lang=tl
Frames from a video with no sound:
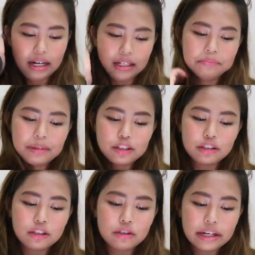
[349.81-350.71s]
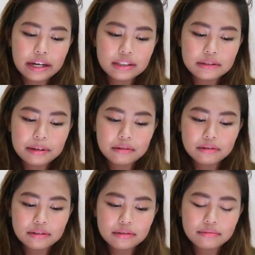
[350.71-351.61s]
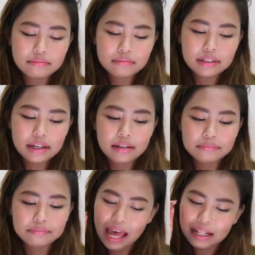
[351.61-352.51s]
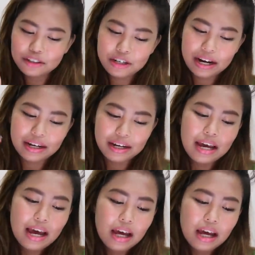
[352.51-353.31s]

Um, medyo hindi ko na-gets, pero sige, I'll try.